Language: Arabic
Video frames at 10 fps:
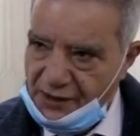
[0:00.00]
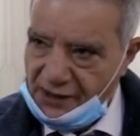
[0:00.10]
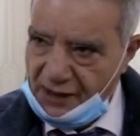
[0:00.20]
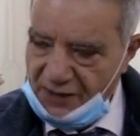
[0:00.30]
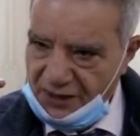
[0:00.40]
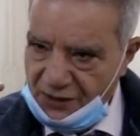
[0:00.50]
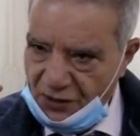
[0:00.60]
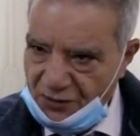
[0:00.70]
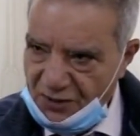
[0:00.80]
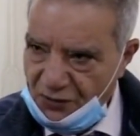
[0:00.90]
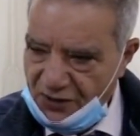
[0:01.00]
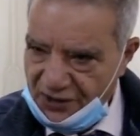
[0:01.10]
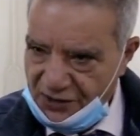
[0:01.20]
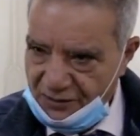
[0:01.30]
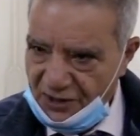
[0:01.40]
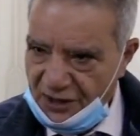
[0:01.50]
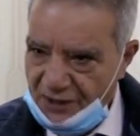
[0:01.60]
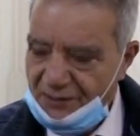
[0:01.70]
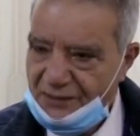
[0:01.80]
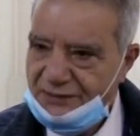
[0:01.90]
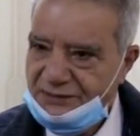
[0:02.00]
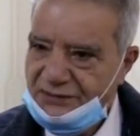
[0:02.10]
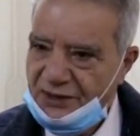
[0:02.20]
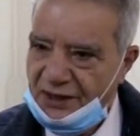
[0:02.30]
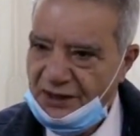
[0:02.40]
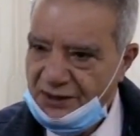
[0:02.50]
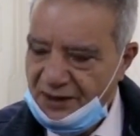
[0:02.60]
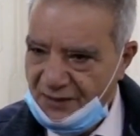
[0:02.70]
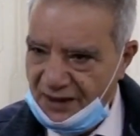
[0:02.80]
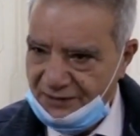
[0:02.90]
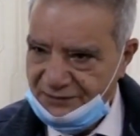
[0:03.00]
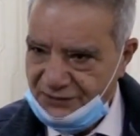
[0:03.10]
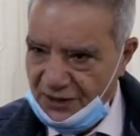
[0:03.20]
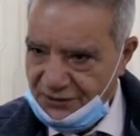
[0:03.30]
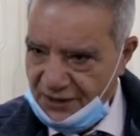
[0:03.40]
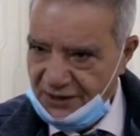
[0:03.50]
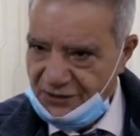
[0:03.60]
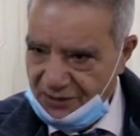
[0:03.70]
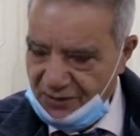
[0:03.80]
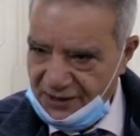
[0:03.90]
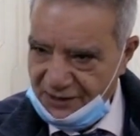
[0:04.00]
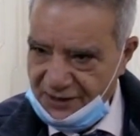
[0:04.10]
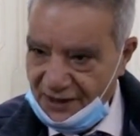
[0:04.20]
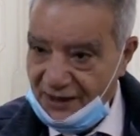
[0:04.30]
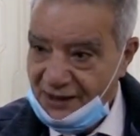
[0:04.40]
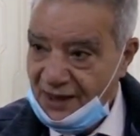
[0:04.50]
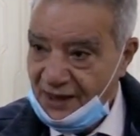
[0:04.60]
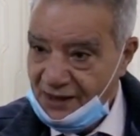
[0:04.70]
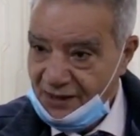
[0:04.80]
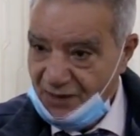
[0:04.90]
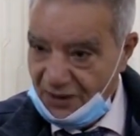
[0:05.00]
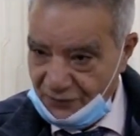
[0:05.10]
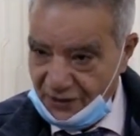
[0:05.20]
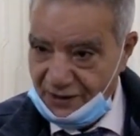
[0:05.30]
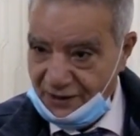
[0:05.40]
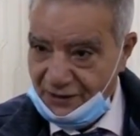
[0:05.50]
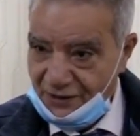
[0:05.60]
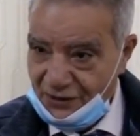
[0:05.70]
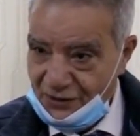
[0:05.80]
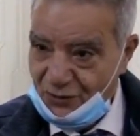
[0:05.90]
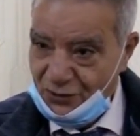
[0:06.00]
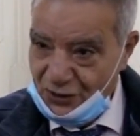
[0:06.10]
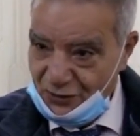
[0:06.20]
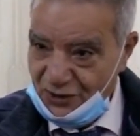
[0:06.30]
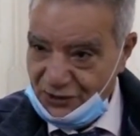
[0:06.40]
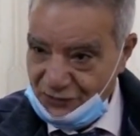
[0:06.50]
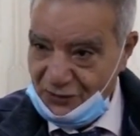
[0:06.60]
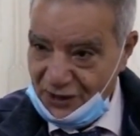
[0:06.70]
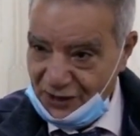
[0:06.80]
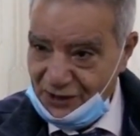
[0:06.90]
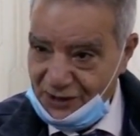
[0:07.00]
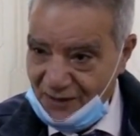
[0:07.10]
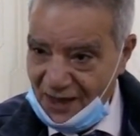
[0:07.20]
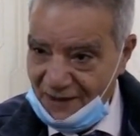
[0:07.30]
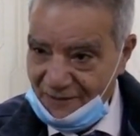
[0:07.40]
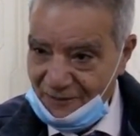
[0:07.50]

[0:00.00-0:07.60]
كما أنه من واجبهم عندما تحتاج البلدية إلى هذا المرفق المتواجد في إقليمها